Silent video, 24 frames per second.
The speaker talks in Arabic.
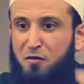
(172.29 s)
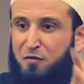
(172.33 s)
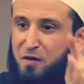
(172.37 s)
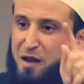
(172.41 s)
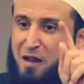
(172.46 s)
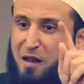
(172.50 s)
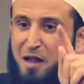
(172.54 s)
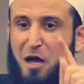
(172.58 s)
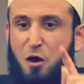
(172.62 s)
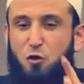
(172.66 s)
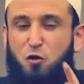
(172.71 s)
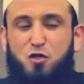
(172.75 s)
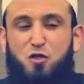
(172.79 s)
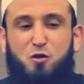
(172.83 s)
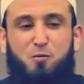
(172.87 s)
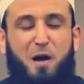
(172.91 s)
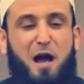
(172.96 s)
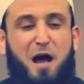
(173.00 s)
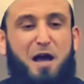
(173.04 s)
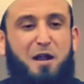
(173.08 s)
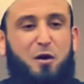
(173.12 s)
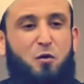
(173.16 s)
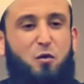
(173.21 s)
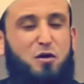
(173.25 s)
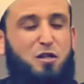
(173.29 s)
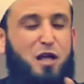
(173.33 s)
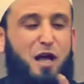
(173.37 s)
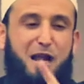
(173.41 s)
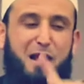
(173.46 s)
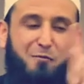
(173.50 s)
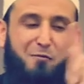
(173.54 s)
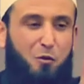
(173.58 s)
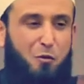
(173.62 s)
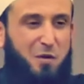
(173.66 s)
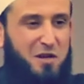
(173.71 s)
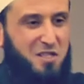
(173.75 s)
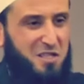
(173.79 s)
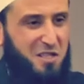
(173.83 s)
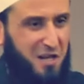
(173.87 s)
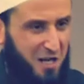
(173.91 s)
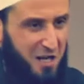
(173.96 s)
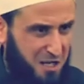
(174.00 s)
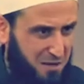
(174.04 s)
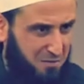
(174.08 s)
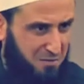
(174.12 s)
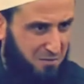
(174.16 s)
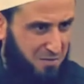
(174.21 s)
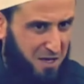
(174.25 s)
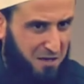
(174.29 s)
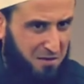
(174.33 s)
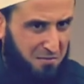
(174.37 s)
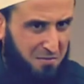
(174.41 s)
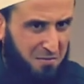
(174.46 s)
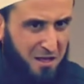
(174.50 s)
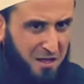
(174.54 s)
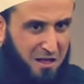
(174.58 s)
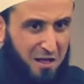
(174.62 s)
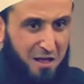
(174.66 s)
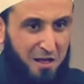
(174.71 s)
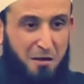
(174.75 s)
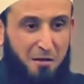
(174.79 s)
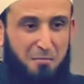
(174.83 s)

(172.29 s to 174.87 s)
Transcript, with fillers: فالله سبحانه وتعالى مو بس رحيم بهم